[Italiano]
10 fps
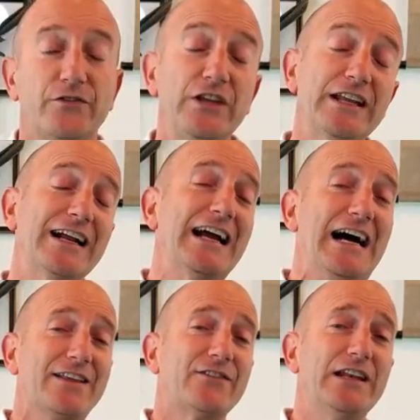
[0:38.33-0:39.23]
Sì
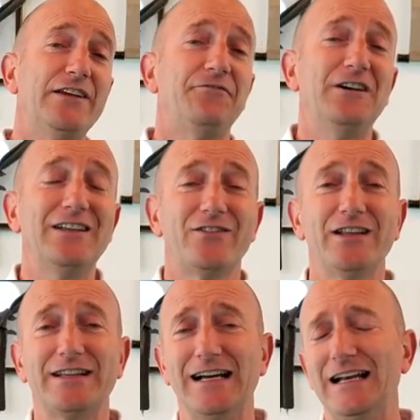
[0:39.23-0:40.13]
ragazzi, le
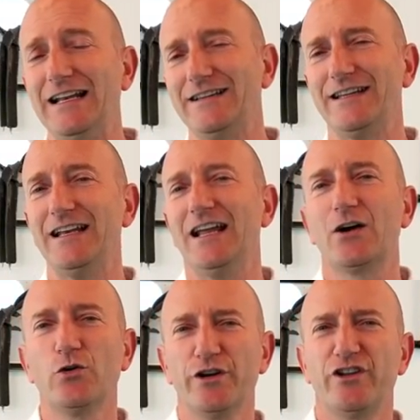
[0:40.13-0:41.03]
falsità
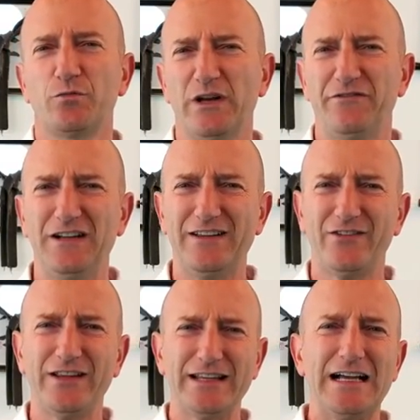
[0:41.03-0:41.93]
dell'agonismo, le
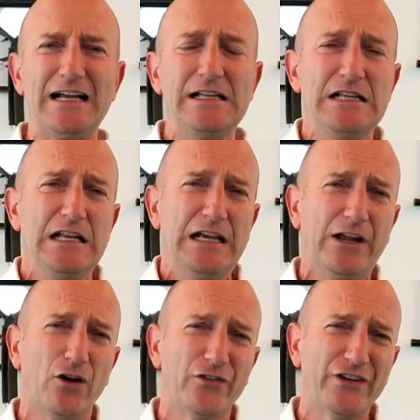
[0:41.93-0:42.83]
falsità,
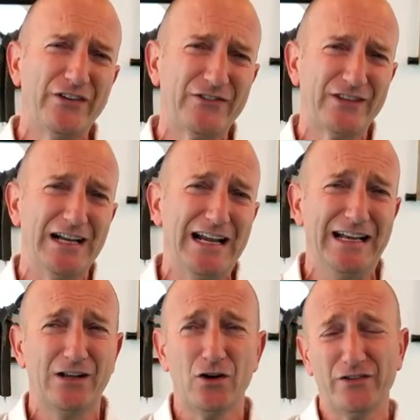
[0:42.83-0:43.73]
le cose
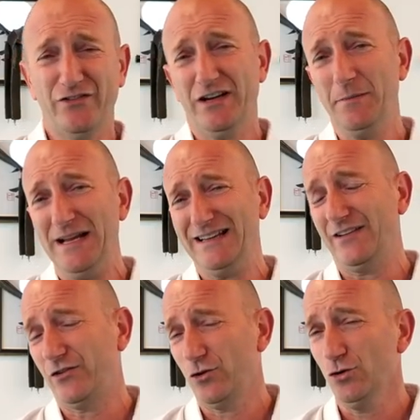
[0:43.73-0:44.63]
strane, le cose
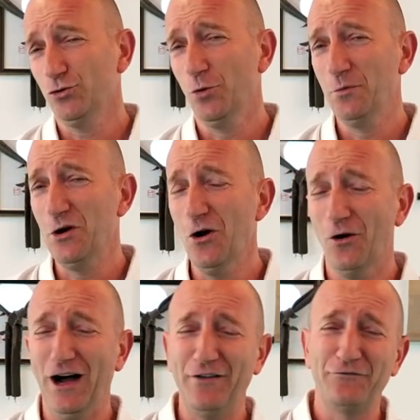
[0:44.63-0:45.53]
veramente, secondo
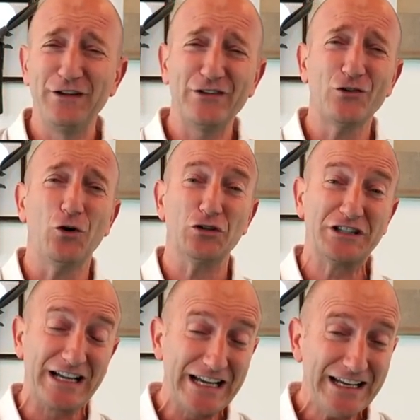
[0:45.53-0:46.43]
mio
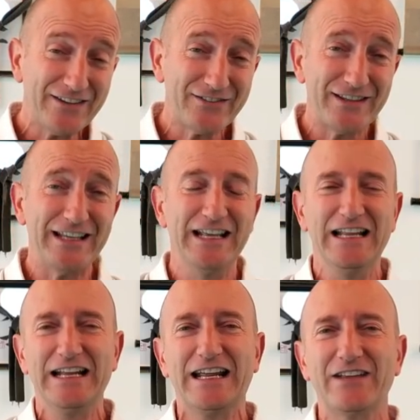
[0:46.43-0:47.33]
avviso,
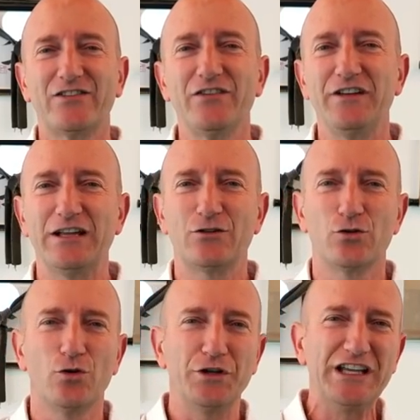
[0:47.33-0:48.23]
tristi che si
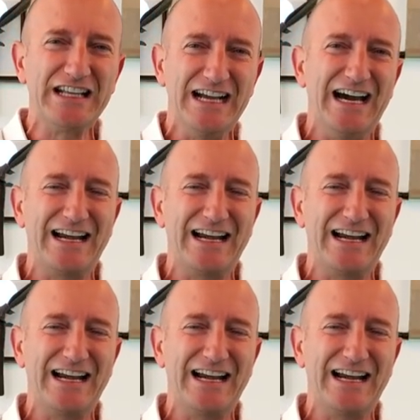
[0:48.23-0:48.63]
vedono in